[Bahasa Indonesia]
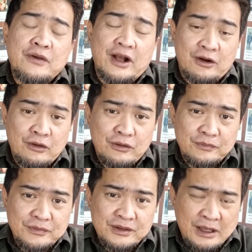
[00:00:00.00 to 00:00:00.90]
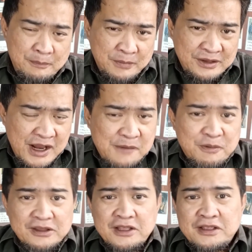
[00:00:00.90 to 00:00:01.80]
WHO yang menjadi
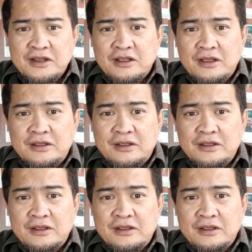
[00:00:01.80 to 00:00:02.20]
pertanyaan